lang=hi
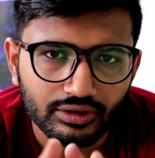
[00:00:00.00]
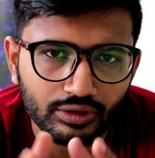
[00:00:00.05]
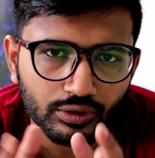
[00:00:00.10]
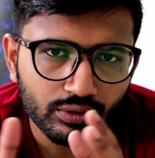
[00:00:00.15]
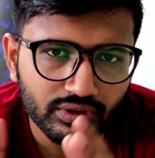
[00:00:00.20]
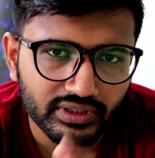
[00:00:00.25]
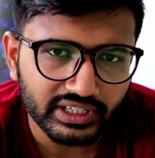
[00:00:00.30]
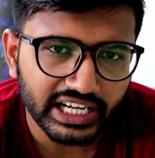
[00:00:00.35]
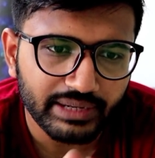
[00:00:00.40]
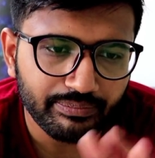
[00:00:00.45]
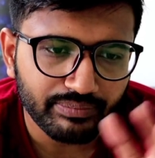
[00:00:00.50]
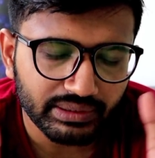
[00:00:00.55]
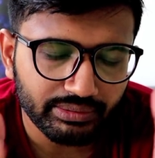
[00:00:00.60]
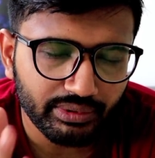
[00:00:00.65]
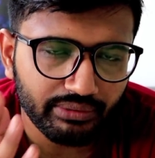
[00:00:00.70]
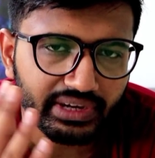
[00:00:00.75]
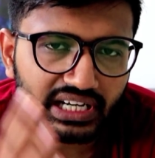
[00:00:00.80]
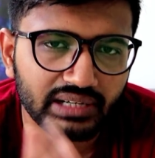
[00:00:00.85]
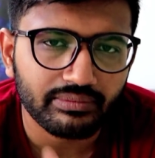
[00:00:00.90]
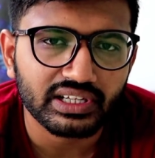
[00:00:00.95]
तो उस टाइम पर
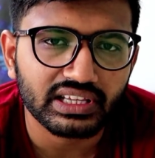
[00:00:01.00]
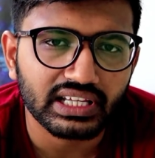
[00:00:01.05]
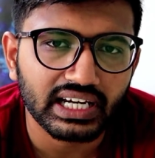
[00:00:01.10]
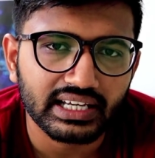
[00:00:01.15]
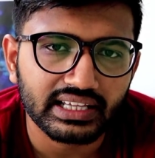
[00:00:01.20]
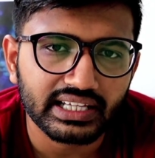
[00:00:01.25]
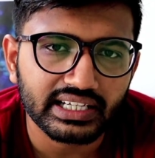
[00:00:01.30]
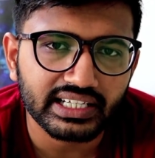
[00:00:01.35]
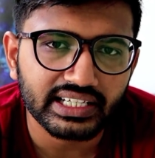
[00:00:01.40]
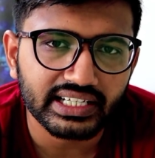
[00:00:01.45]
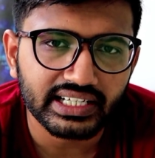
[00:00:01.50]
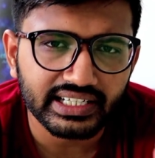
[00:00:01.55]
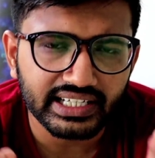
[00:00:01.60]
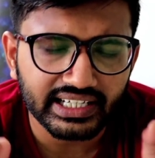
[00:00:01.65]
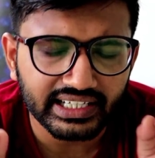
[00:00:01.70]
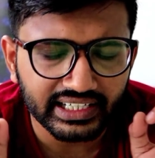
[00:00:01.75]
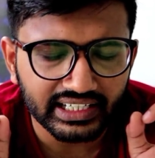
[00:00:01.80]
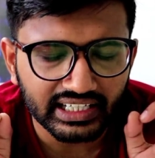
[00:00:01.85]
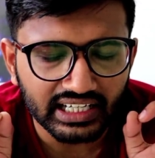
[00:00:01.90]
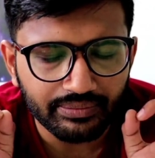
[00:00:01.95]
भी मैंने बताया था कि ये
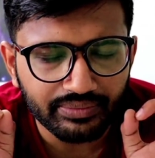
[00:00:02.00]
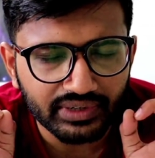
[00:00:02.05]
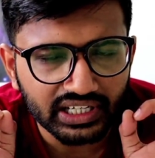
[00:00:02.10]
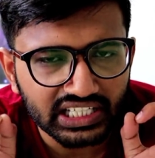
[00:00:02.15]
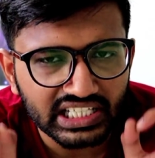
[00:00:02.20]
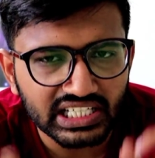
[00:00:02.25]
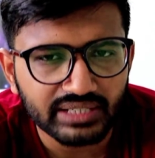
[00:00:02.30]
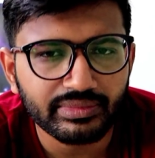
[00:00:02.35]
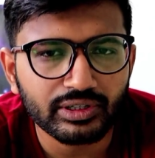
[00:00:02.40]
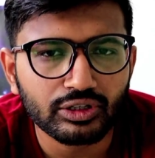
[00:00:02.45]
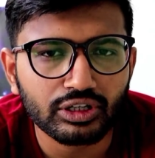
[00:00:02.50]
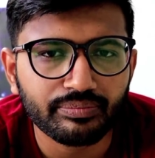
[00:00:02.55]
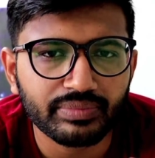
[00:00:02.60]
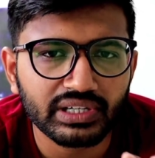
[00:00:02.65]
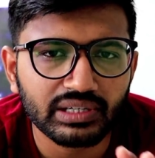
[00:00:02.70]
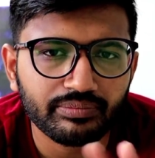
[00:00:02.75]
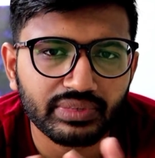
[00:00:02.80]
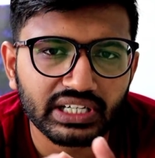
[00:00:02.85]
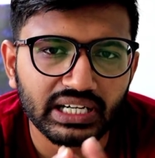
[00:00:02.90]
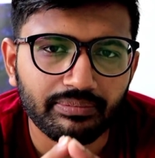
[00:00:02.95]
टेक्निक आप किसी भी
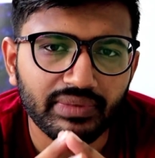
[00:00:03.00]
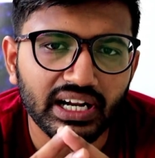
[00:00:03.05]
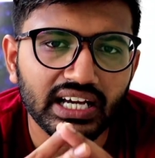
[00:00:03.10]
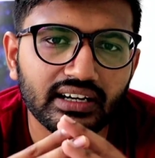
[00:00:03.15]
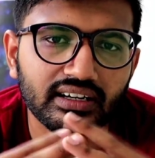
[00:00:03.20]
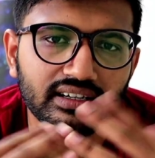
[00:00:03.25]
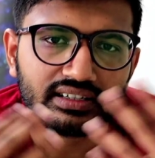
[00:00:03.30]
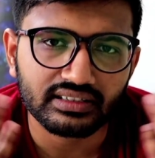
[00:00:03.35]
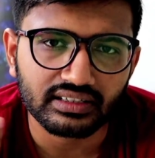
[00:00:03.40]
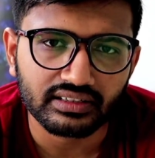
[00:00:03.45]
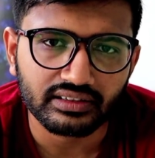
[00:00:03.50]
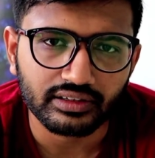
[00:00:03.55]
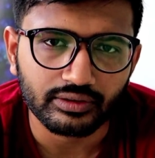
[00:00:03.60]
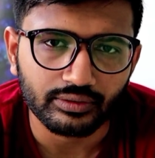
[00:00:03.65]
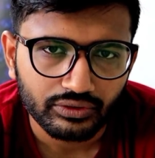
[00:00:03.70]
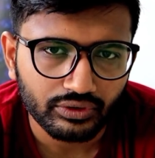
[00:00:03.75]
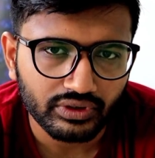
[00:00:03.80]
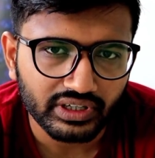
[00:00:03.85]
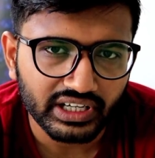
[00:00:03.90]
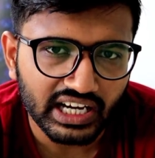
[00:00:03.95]
टॉपिक पर अप्लाई कर
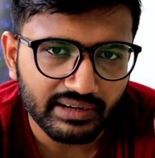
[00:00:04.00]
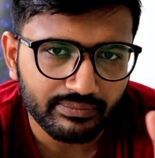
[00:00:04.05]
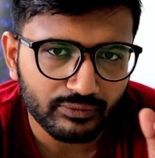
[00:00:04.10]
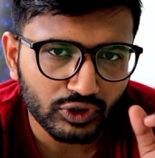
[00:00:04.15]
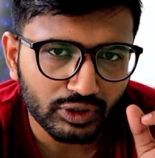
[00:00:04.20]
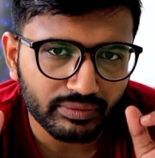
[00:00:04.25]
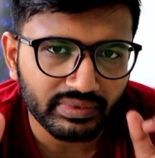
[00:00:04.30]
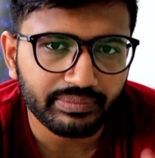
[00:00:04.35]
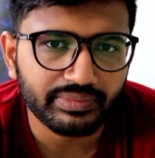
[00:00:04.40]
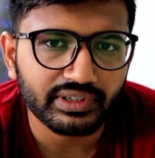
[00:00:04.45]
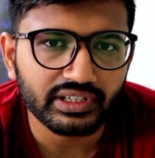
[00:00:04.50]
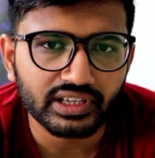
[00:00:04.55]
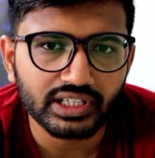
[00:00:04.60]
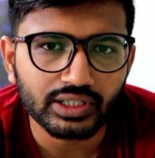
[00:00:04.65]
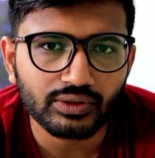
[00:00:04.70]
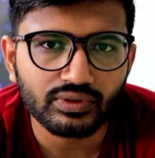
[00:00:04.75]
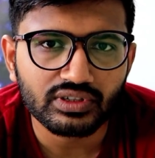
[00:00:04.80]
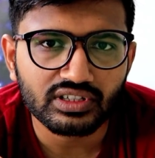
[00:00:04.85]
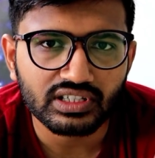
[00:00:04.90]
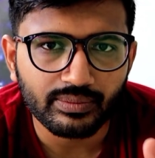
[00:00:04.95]
सकते हो क्योंकि आप जो भी
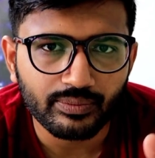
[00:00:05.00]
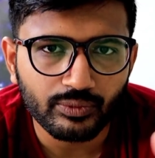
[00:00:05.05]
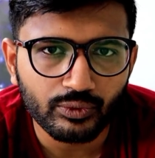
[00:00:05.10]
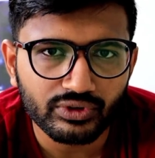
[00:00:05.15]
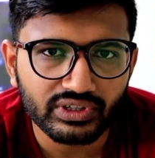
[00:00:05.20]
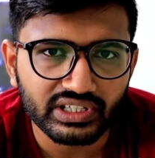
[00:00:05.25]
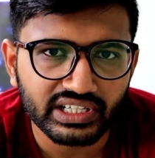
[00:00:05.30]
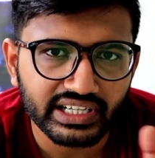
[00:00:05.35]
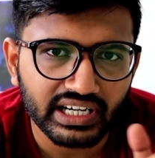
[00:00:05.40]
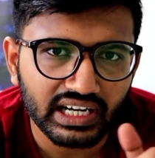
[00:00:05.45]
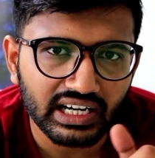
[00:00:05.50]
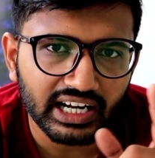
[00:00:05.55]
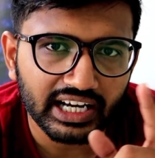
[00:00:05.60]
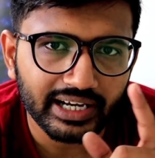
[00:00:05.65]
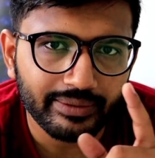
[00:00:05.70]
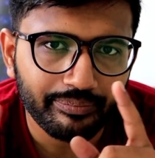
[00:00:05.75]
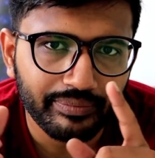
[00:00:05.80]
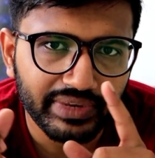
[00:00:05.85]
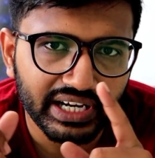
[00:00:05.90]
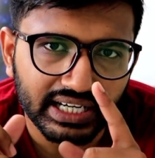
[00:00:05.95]
पढ़ते हो वो सब कुछ रियल
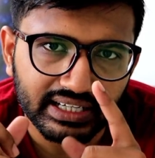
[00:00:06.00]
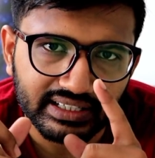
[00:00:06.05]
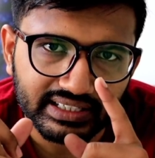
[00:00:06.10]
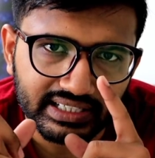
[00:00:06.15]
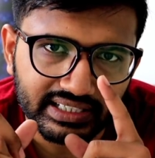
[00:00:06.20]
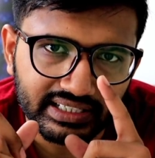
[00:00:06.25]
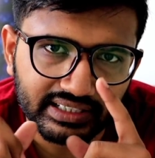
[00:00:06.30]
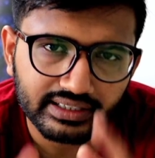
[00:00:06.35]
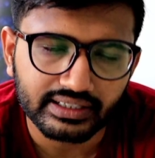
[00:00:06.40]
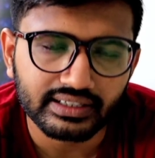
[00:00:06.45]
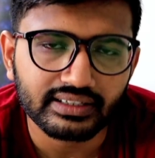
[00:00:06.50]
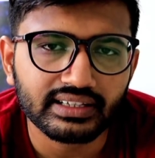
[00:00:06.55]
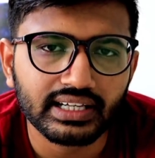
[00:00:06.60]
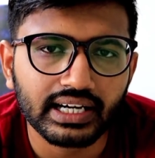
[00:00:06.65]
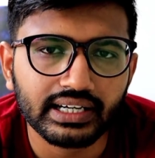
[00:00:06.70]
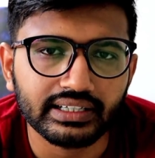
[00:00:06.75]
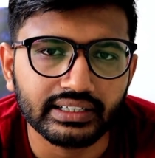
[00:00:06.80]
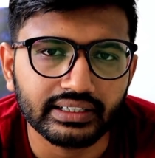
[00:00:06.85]
लाइफ में एग्जिस्ट करता